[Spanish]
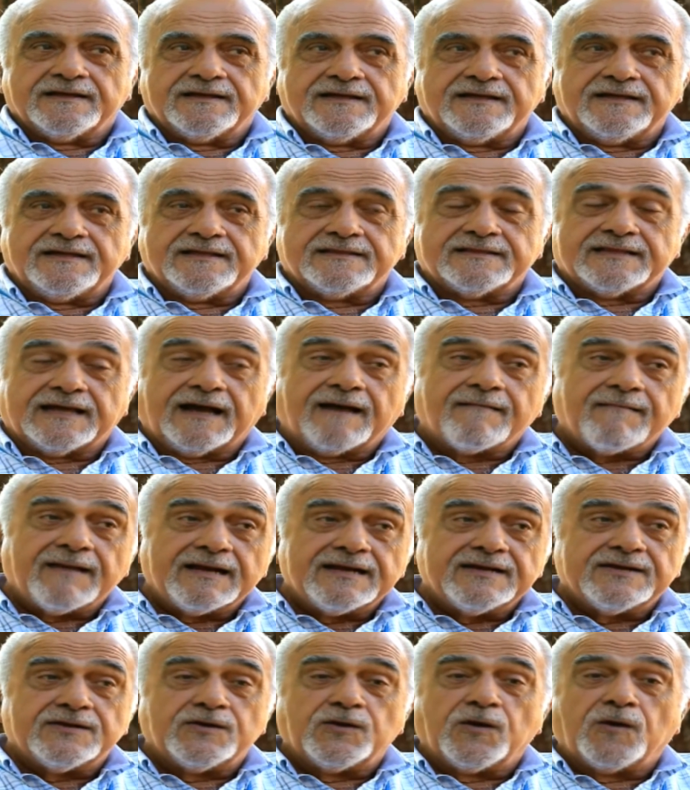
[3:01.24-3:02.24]

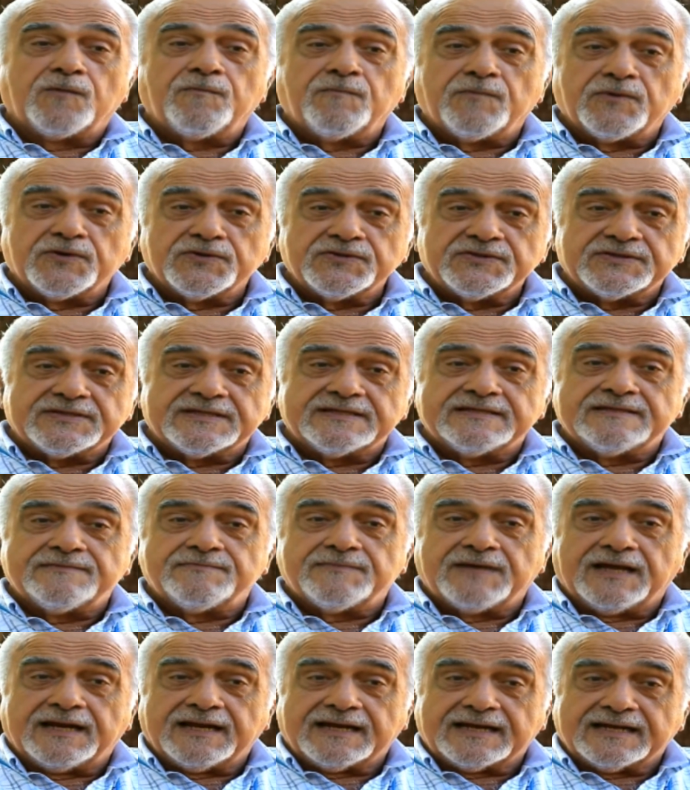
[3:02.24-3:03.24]
estaban los montes de
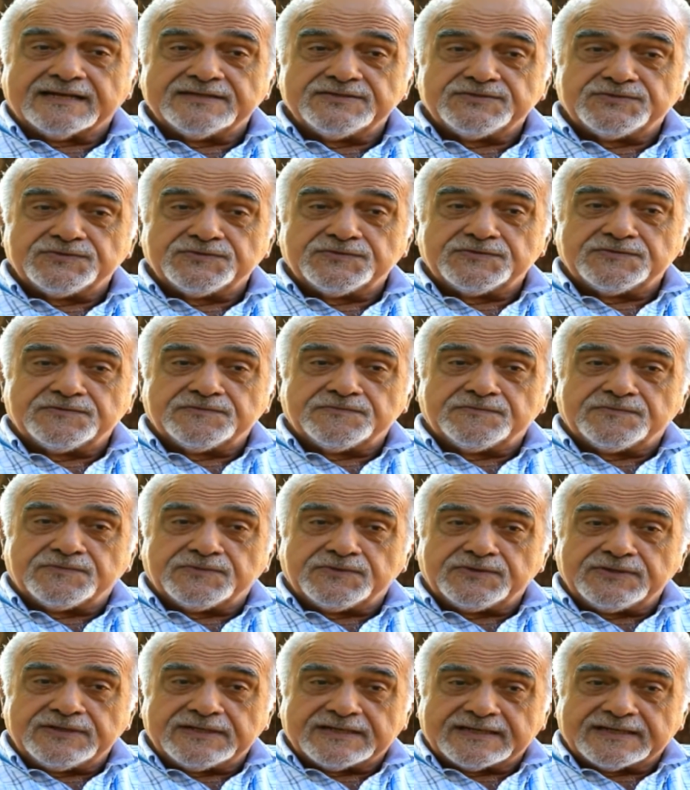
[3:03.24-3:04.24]
Maracayú muy